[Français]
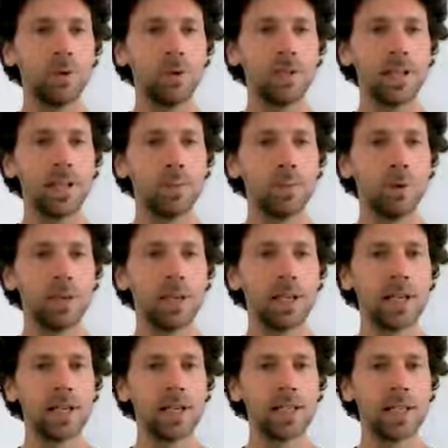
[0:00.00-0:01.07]
toute cette
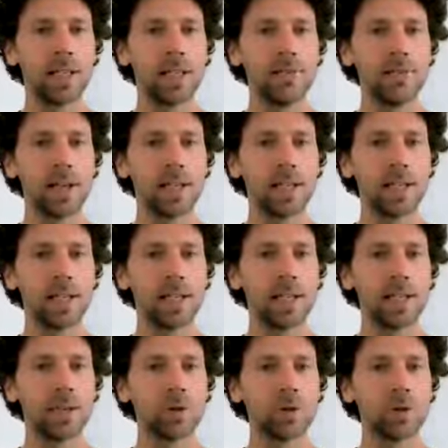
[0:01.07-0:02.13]
beauté et cette diversité
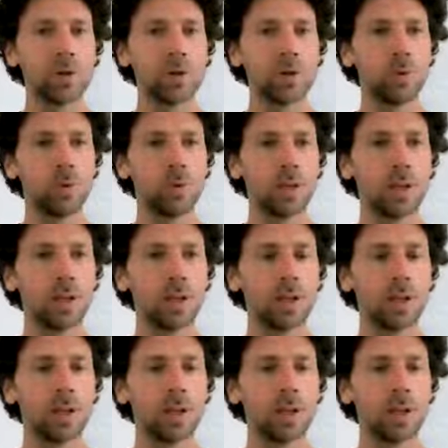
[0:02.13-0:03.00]
qui nous entoure,